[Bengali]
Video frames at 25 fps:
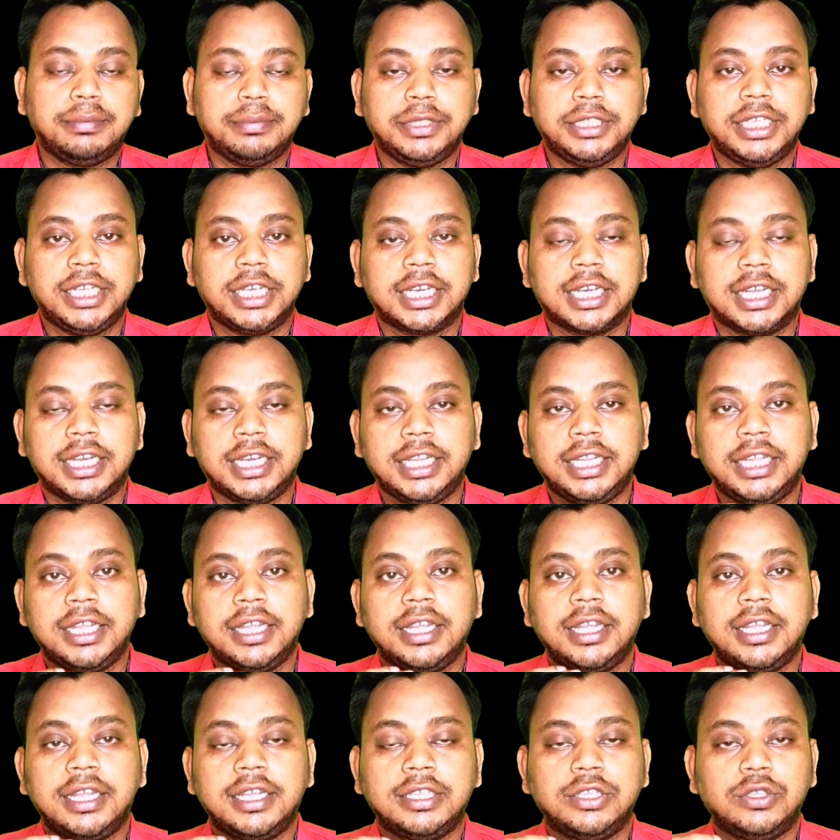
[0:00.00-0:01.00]
আপনি এখানে
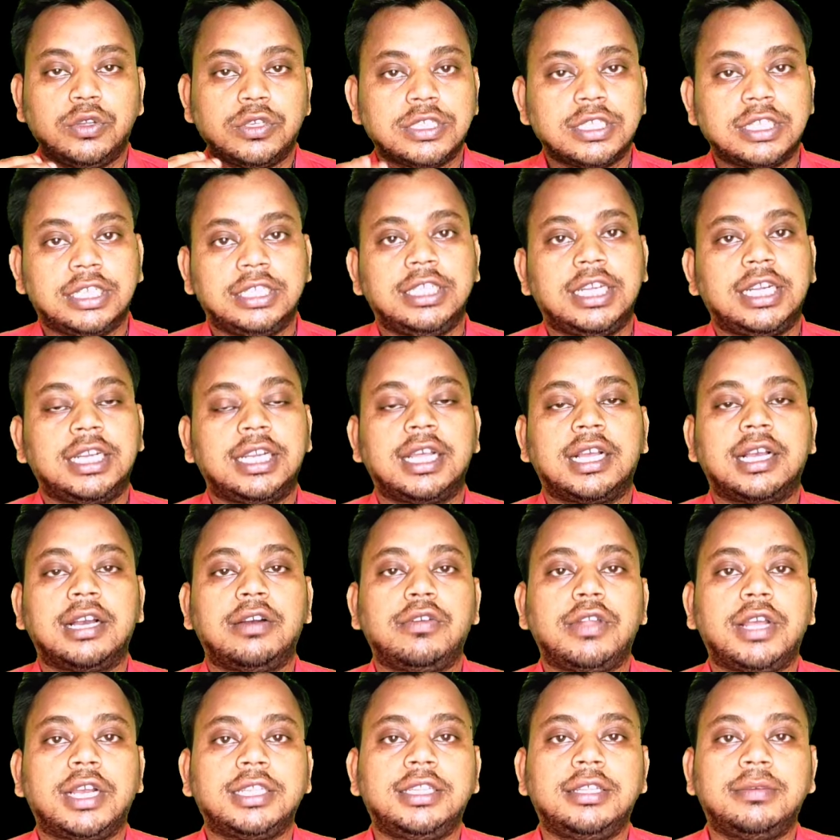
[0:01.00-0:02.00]
দশ হাজার
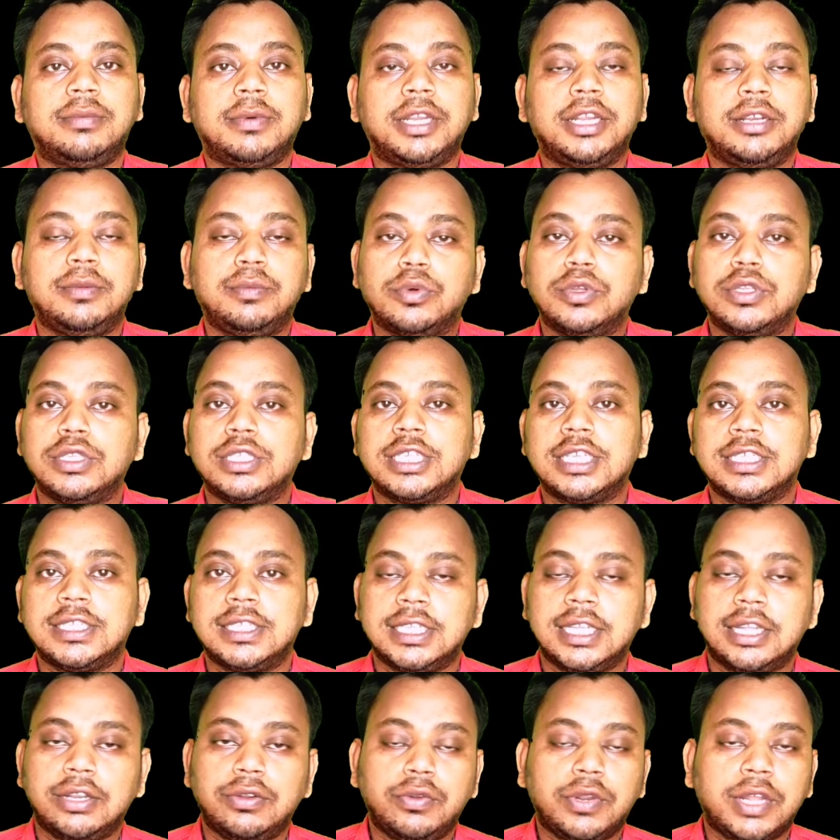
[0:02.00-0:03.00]
টাকাও রাখতে পারেন
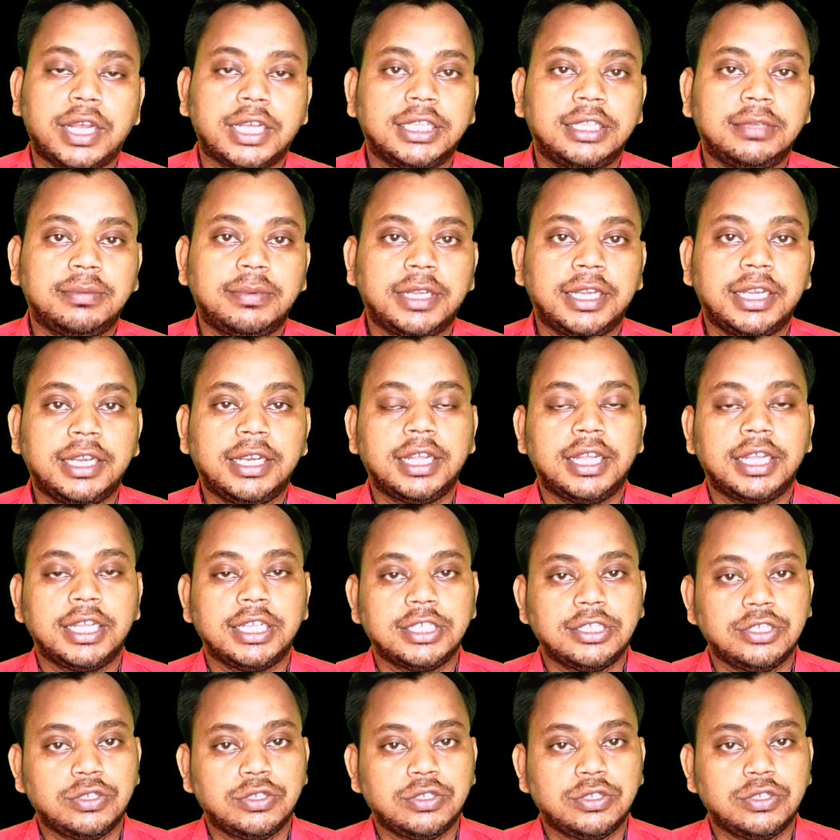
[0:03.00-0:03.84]
পঞ্চাশ হাজারও রাখতে পারেন